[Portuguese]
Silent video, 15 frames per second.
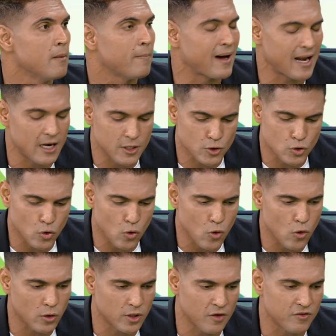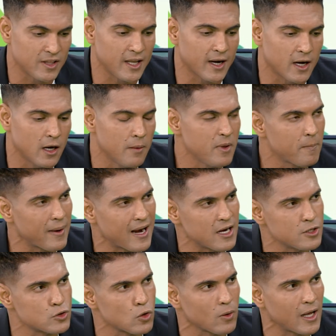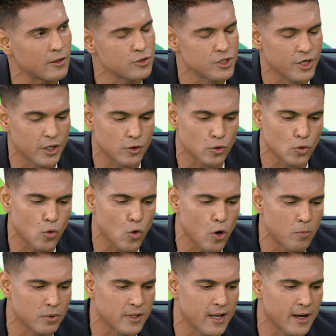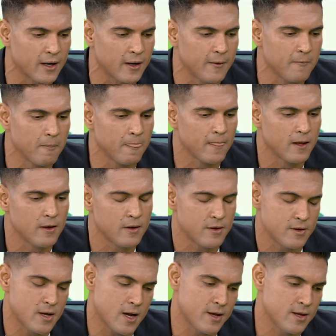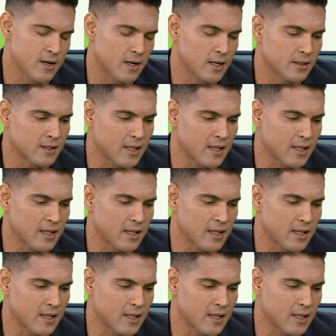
paralisou, teve derrame, paralisou o lado direito do corpo dela. E aí ela